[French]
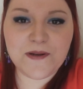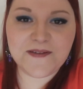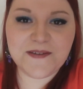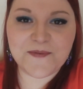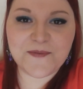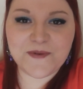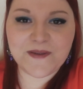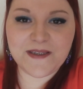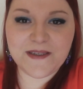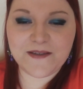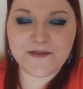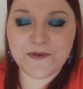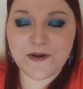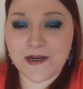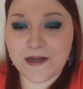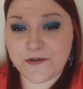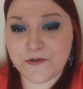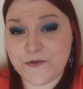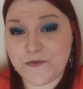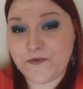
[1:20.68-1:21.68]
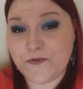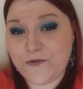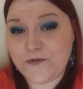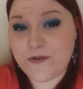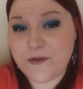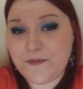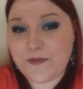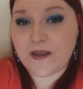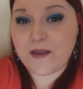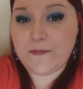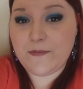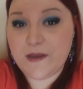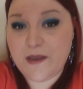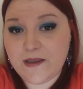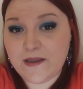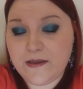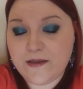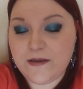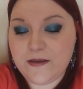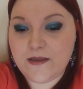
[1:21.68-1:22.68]
les amis, voilà, je me suis
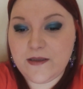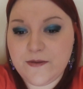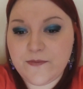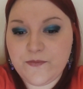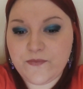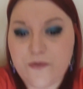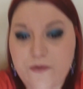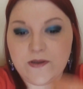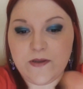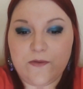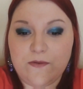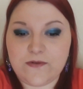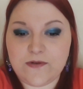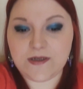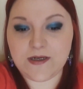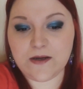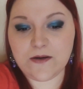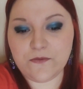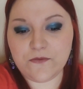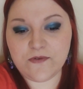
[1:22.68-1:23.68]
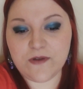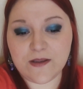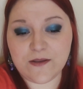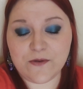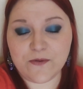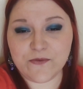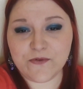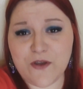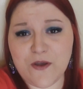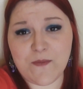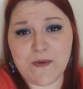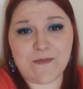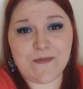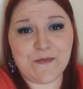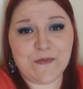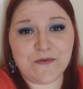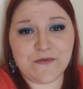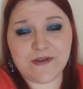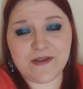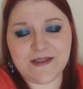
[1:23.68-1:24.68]
préparée et puis euh, là on va attendre que ma
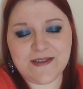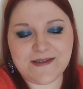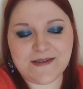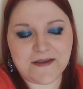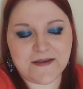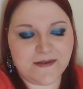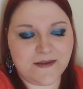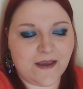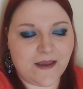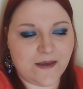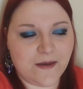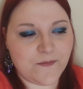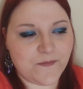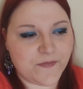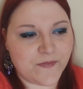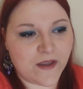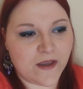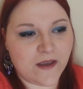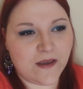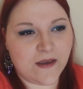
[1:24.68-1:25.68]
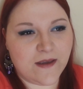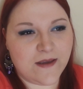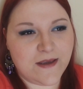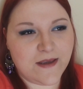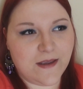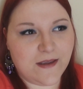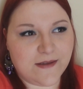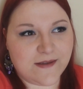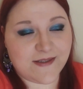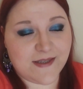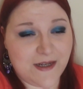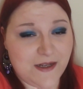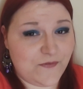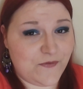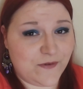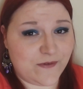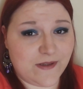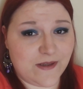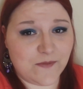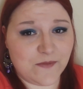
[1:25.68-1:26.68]
maman finisse sa série. C'est les
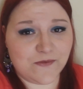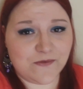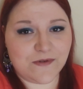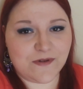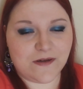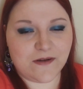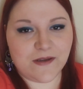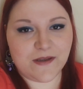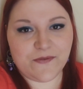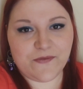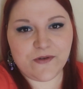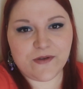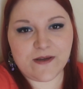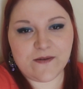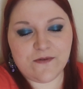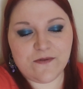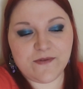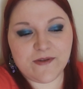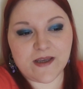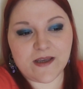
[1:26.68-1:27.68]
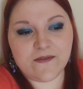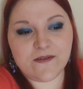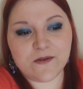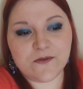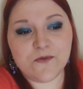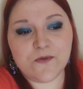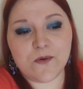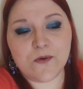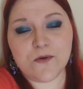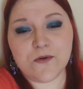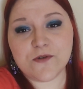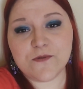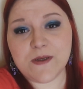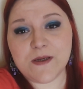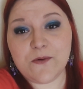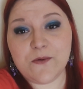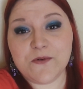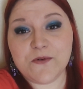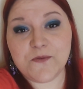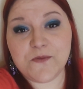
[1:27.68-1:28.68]
feux de l'amour euh, et vu qu'elle veut venir avec nous en course,
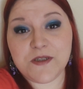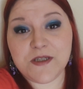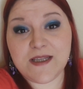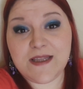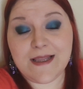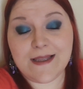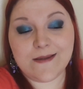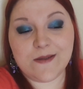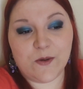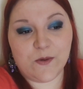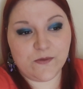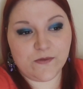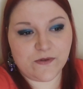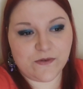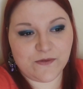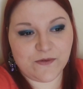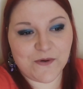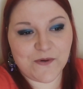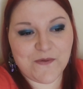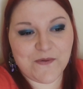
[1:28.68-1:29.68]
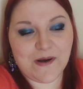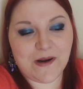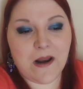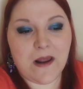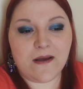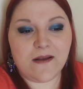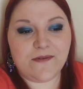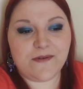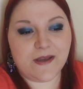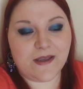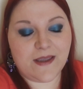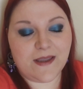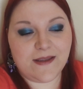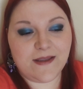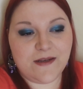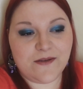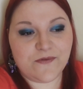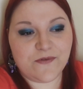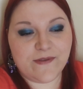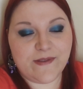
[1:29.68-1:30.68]
ben, on est obligé de l'attendre. Donc voilà, elle va
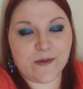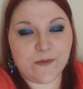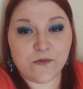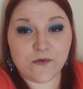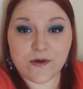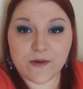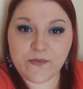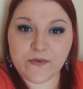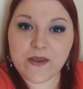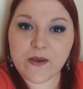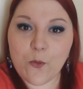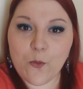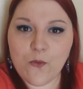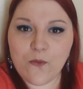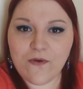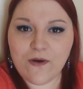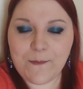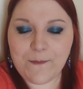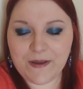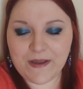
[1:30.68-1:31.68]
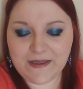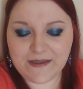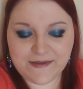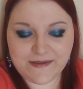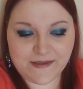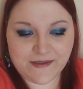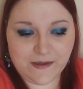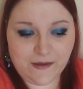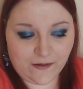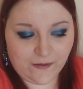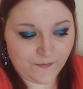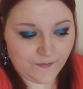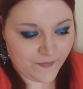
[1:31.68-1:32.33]
regarder les feux de l'amour et puis on va partir.